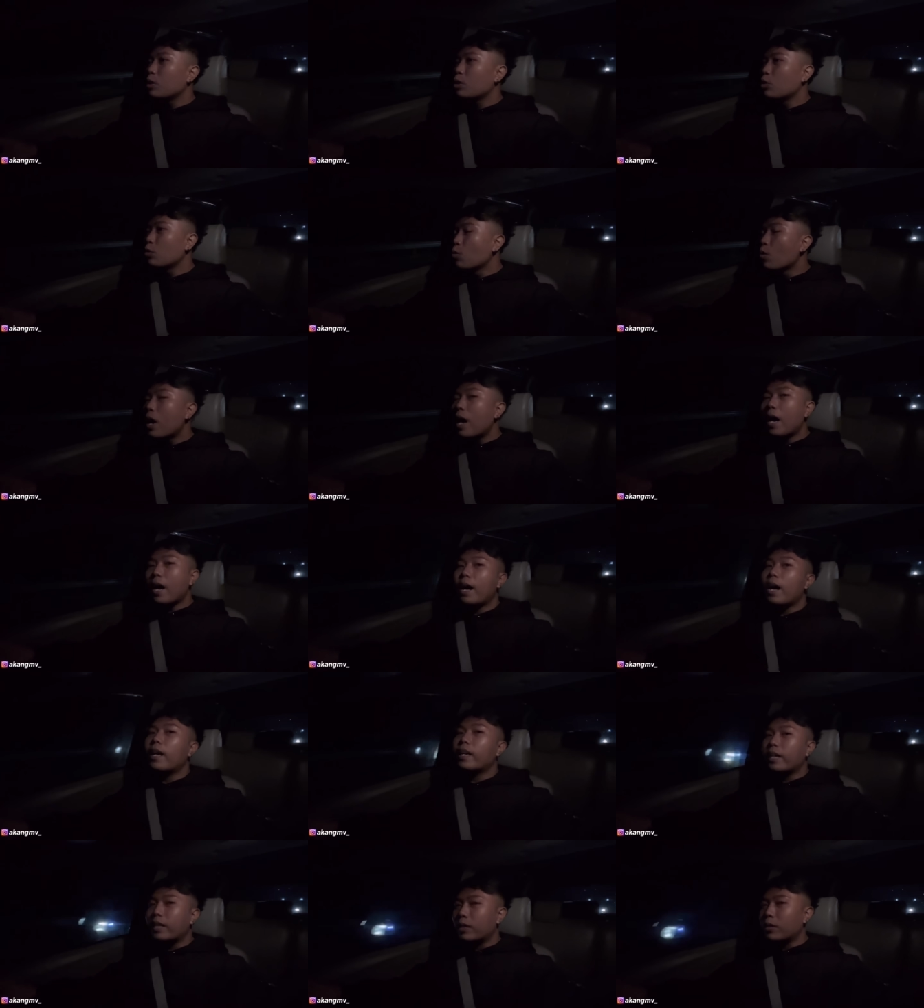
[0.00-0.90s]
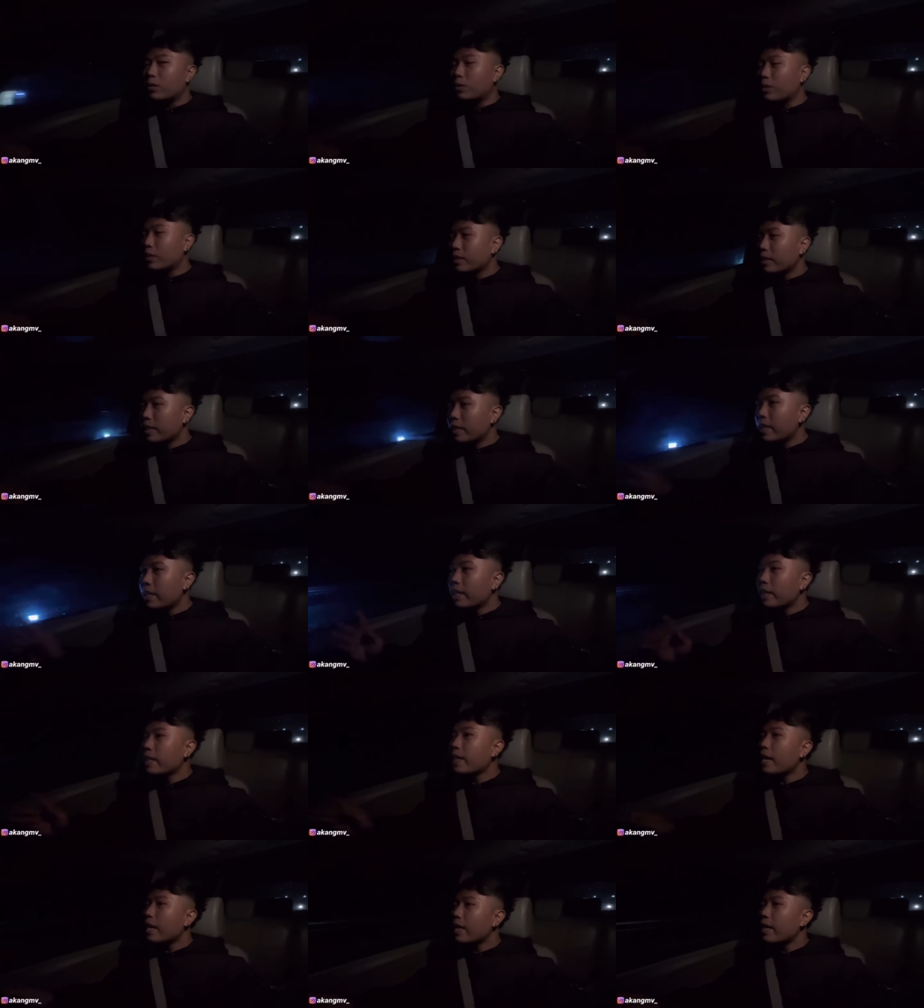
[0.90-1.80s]
2 gitu jadi
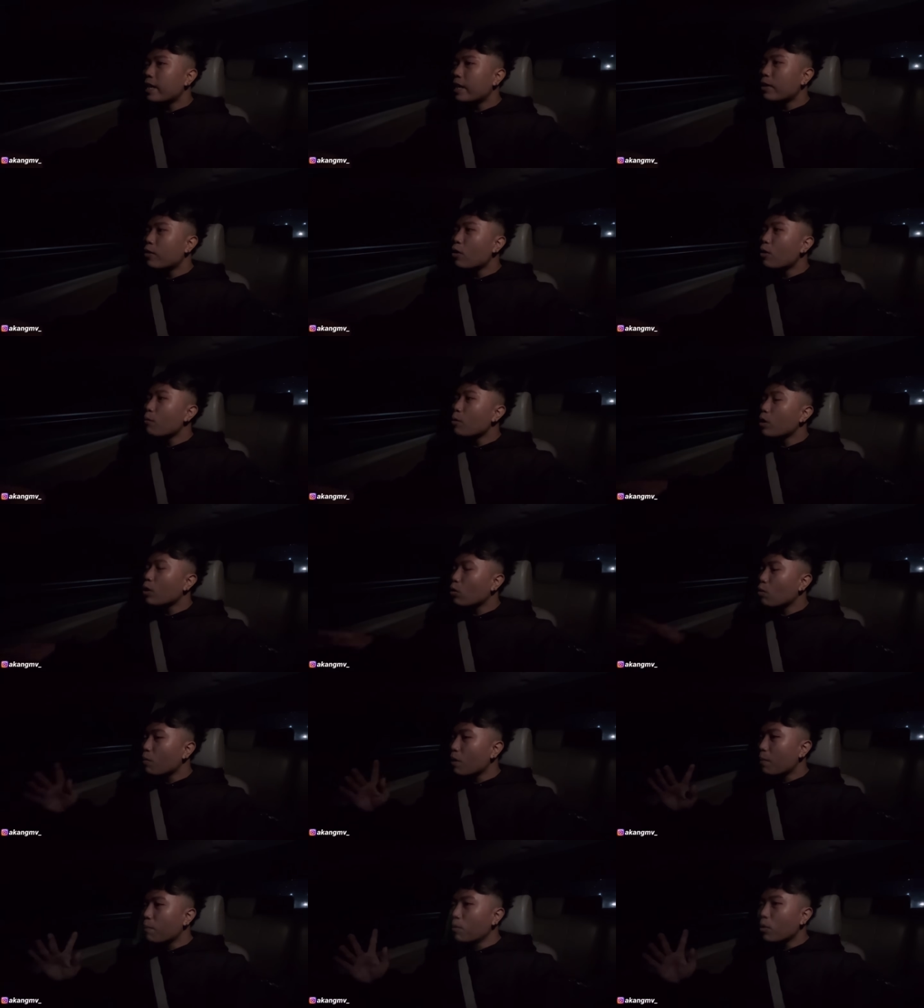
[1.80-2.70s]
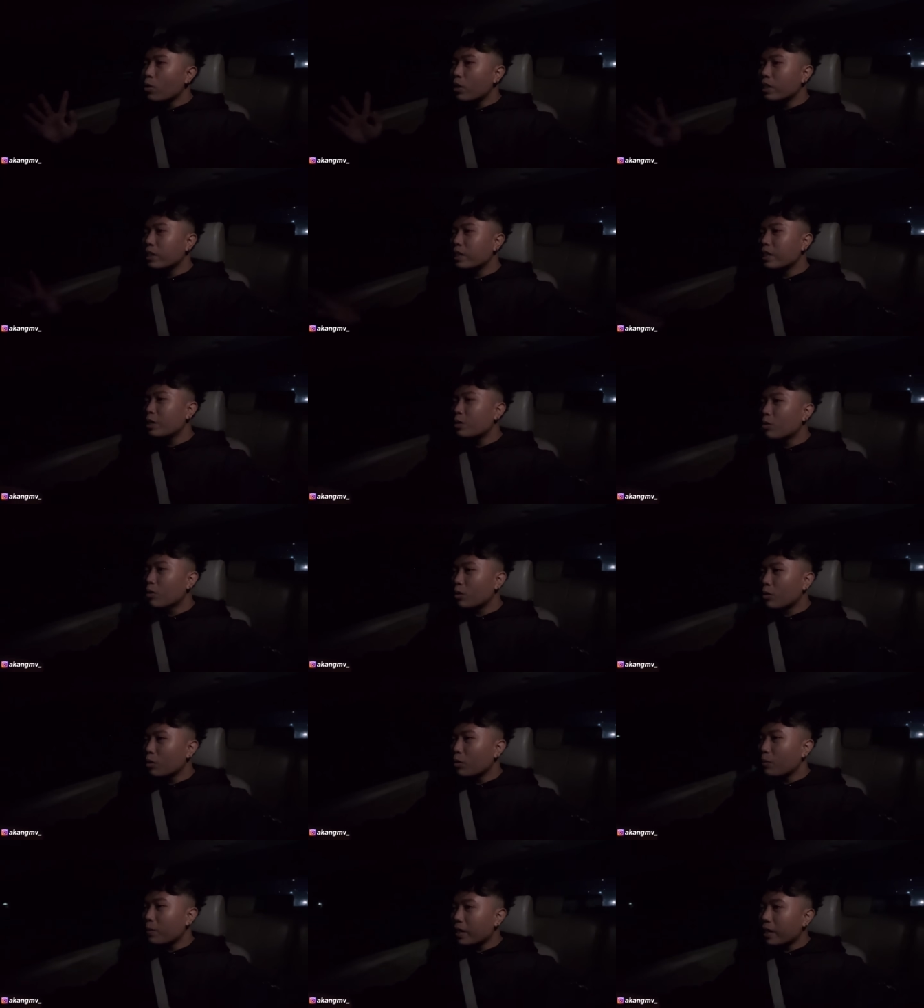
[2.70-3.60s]
ini kali ini gue mau ke rumah Blue Rizky
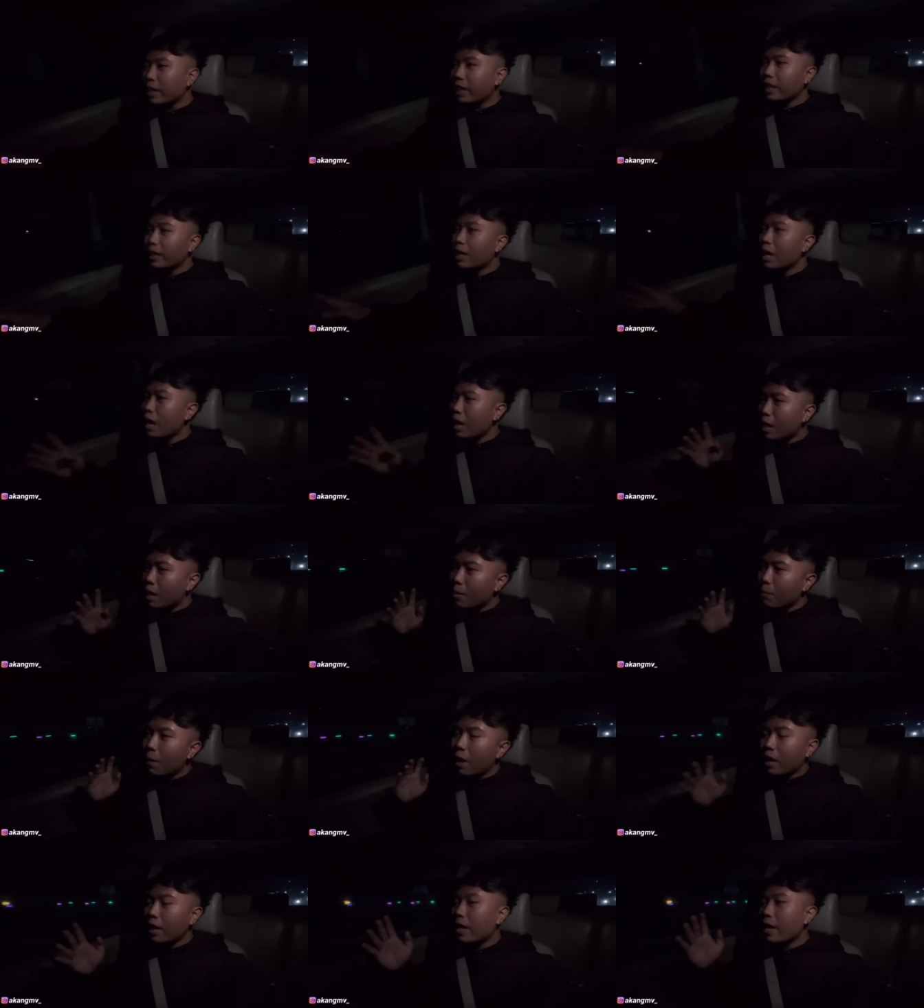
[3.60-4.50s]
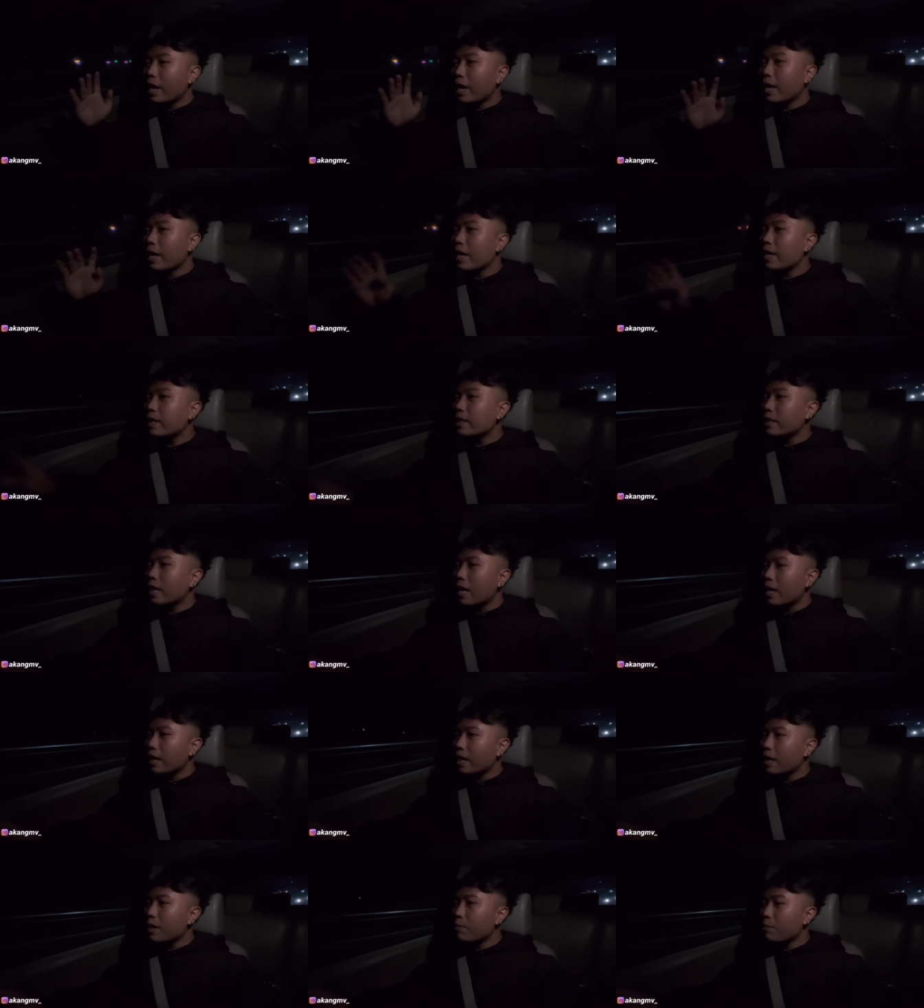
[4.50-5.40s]
dulu biar kita barengan lah di
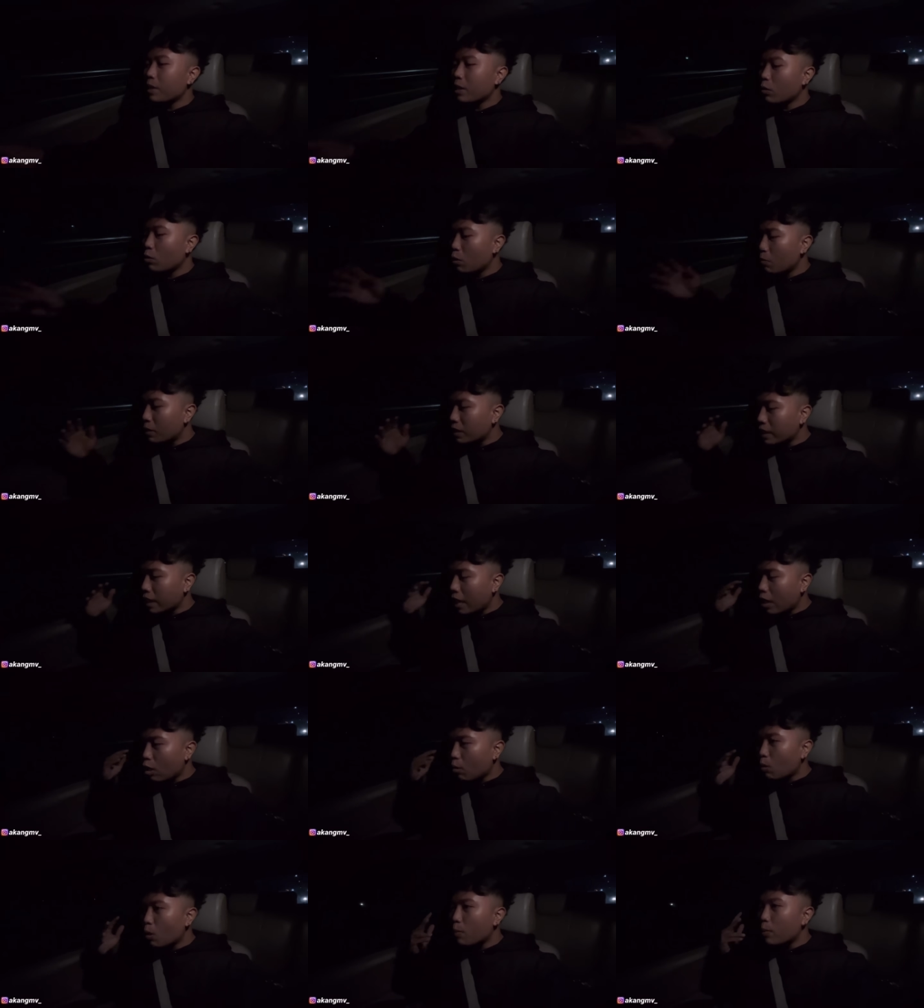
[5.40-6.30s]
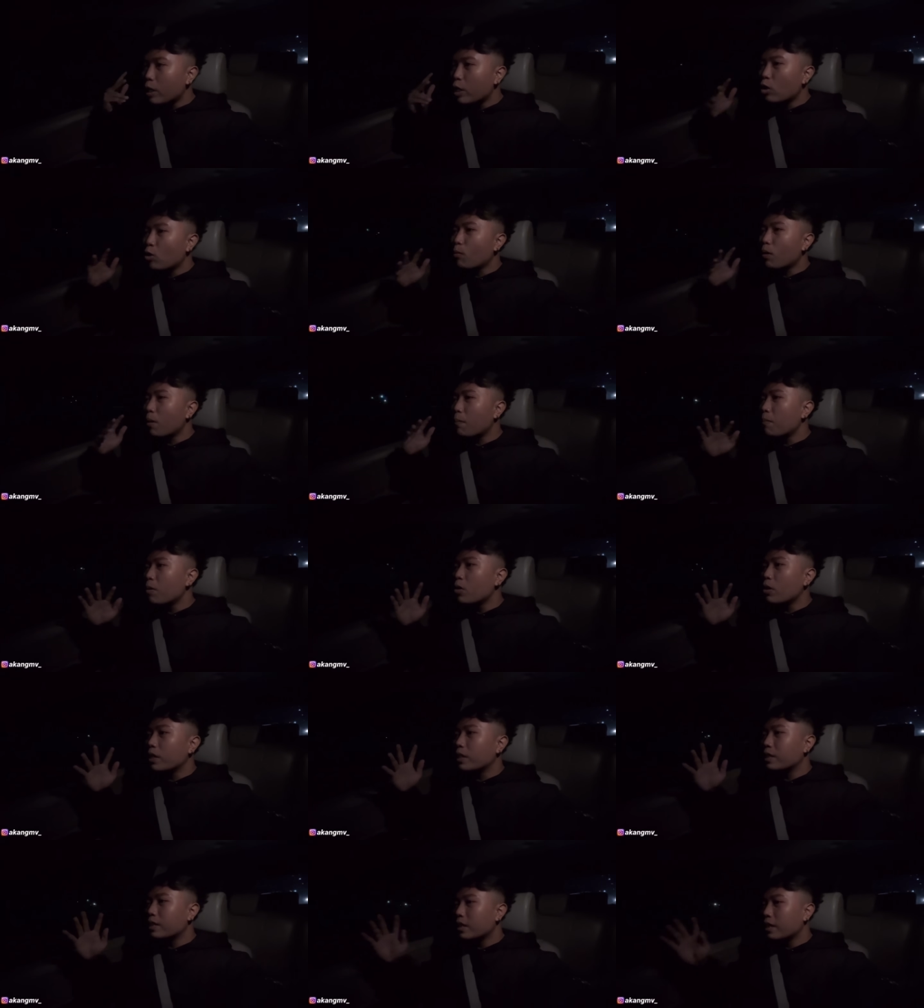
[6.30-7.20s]
sana biar gue bisa naruh mobil di rumah
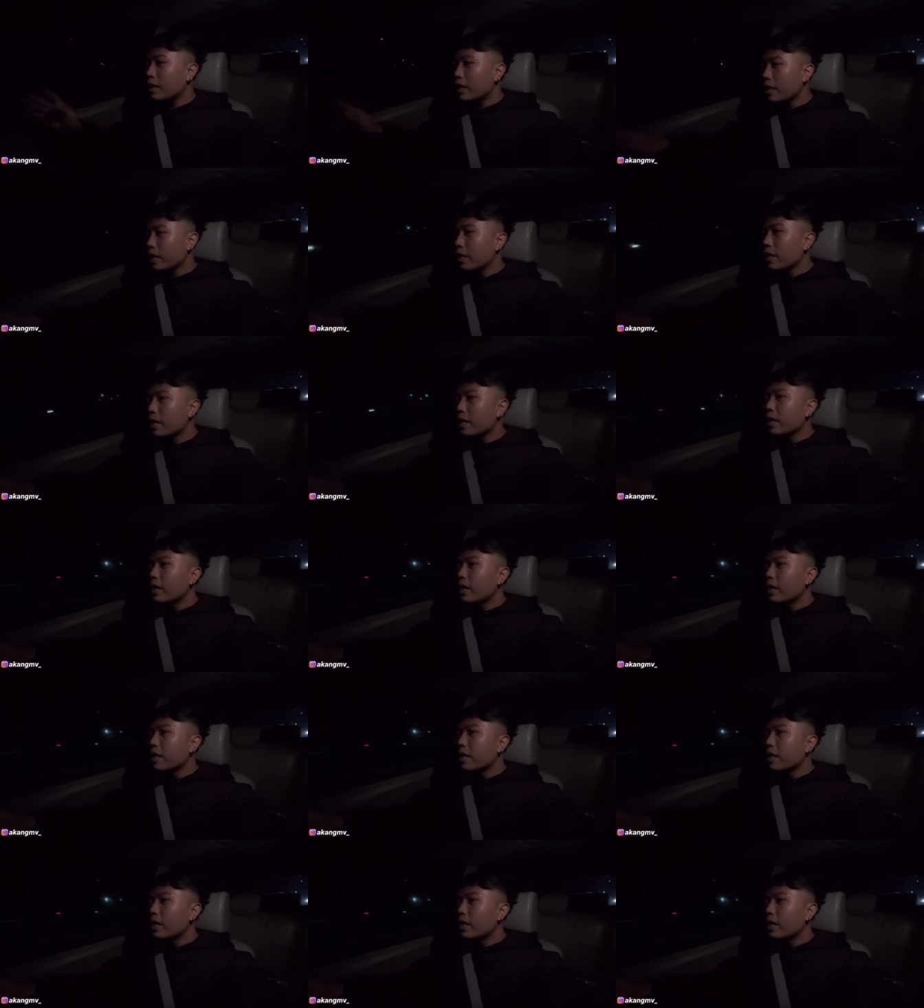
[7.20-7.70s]
Blue Rizky